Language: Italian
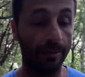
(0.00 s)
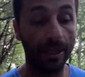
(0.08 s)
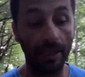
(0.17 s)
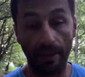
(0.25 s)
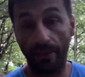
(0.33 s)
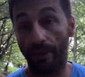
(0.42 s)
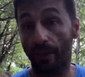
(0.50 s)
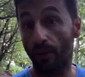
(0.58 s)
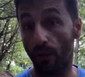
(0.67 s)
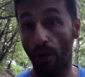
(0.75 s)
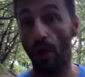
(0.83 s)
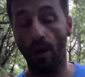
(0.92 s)
miei cani
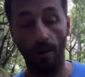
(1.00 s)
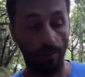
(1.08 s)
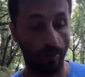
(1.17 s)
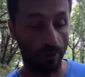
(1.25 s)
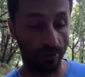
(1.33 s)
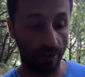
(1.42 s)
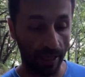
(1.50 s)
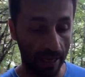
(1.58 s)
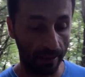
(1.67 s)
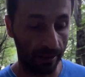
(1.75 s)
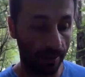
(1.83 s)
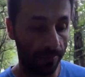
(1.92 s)
vengono
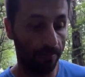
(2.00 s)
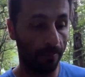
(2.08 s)
morsicati.